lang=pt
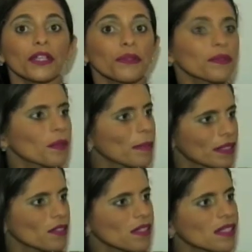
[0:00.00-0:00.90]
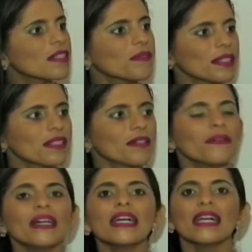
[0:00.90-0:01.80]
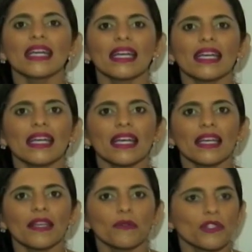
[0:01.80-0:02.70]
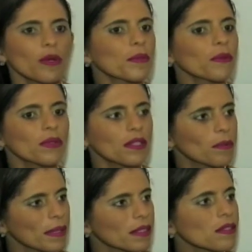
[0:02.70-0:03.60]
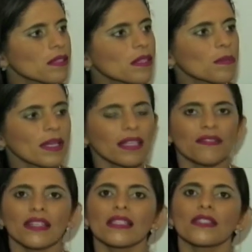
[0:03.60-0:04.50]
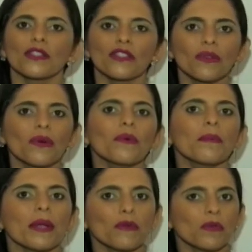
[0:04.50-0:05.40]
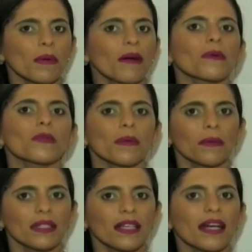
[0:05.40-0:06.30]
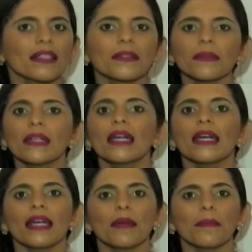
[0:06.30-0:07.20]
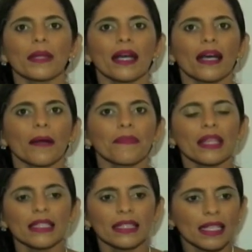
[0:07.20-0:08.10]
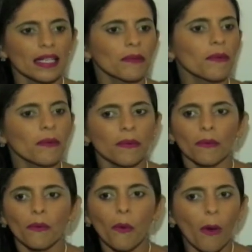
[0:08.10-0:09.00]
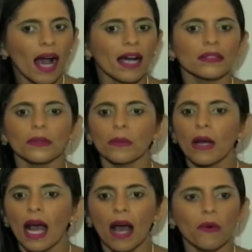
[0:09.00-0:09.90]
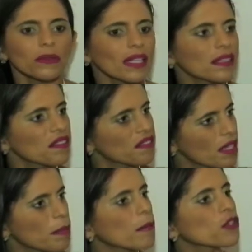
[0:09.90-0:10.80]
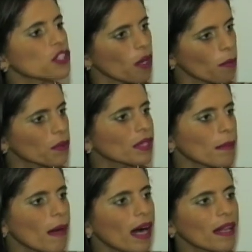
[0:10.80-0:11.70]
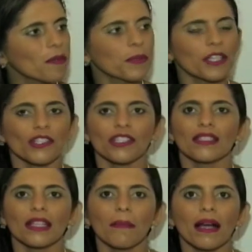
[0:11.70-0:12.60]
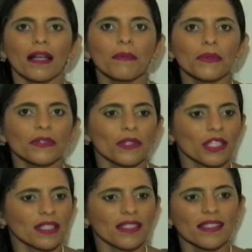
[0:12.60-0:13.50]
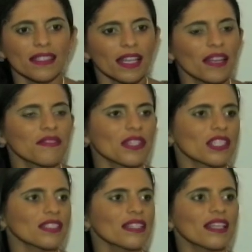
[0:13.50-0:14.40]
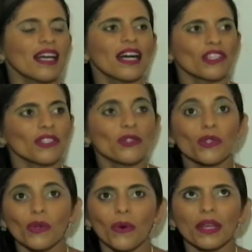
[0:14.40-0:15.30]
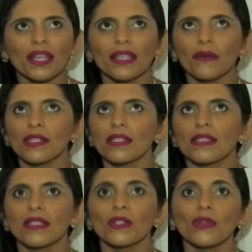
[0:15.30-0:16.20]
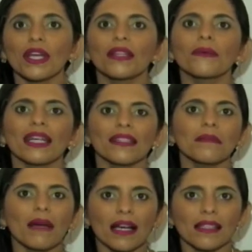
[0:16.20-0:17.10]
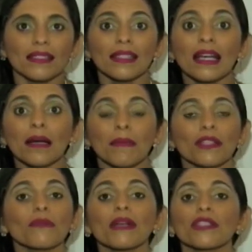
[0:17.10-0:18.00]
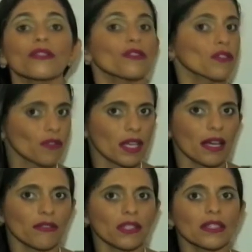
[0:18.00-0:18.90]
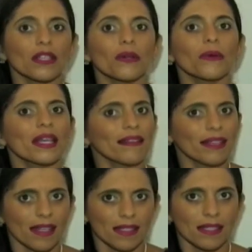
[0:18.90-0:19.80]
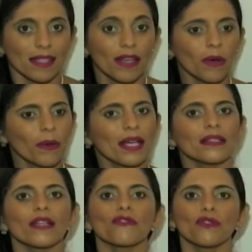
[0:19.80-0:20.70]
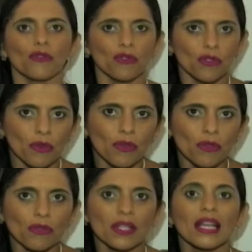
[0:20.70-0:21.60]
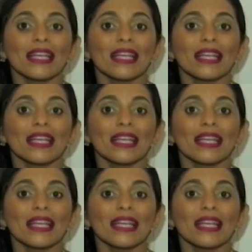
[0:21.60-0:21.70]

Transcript: porque eu não tenho patrocínio. Então é, eu estou à procura de um patrocínio para levar esse show para os palcos, para o teatro, é, eh, para ter um, um quadro, algo na TV para mostrar o meu trabalho, porque a gente trabalha muito, a gente escreve, a gente, a gente sonha. Eu acho assim que sonhar nunca é demais, mas não basta só sonhar, você tem que correr atrás, correr atrás dos seus sonhos,